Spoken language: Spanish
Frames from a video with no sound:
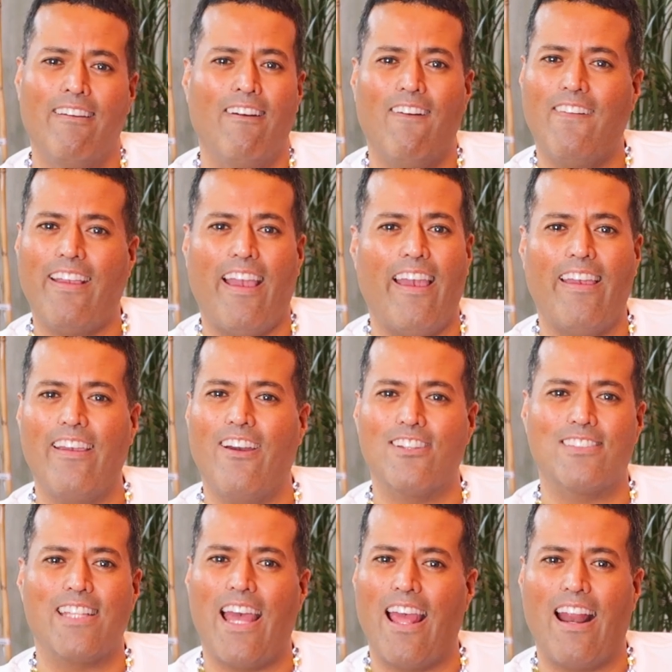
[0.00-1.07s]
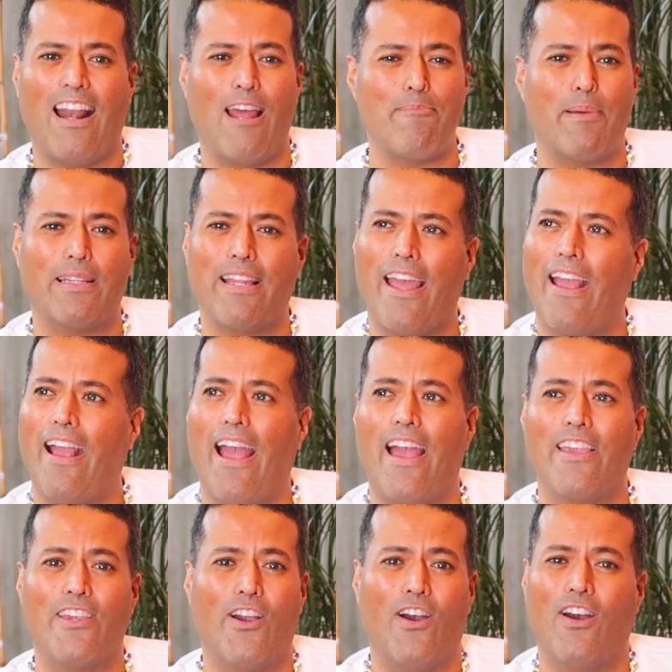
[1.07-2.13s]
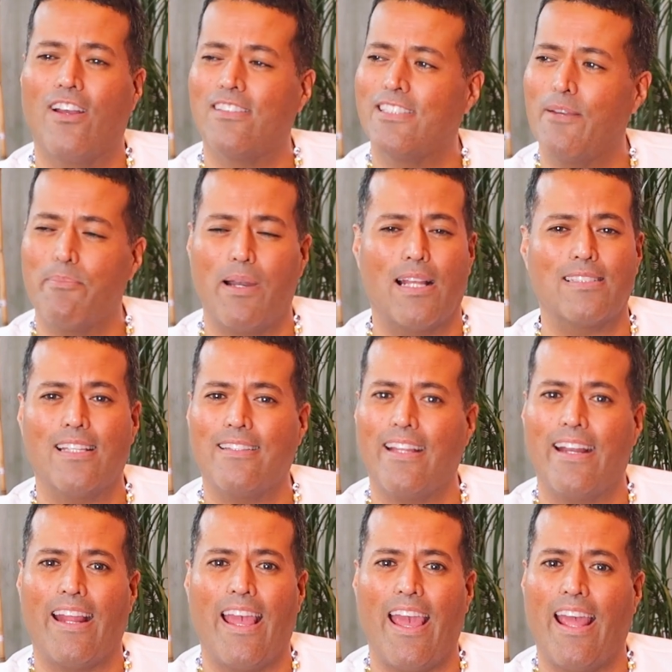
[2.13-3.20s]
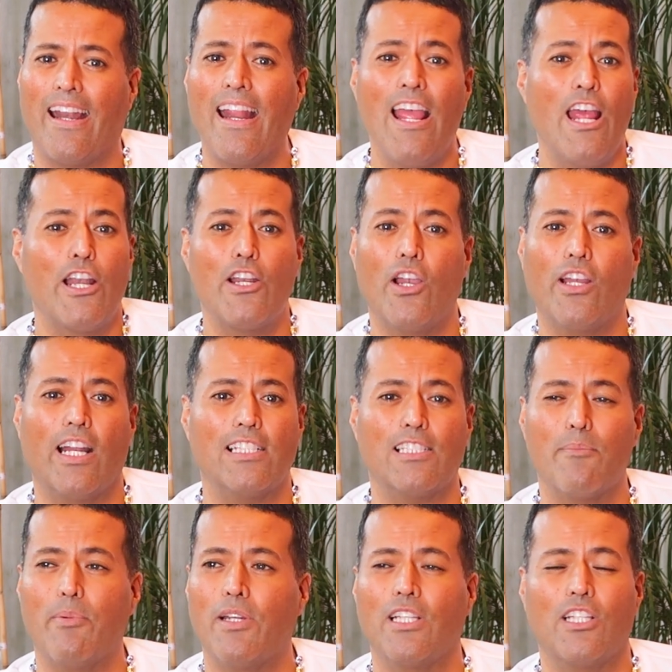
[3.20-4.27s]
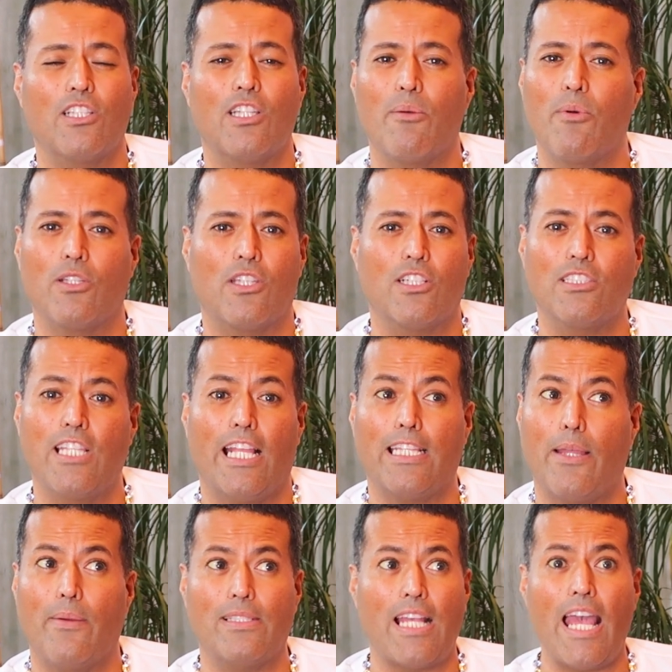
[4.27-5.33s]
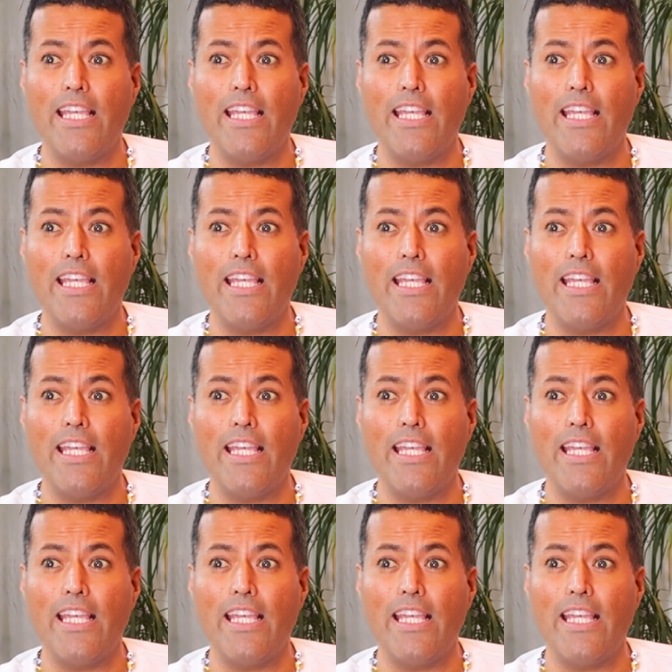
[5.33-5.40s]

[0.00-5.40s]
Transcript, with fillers: ¿Ok? O sea, la pata de gallo siempre la vas a tener. No creas que poniéndote Botox ya te ves.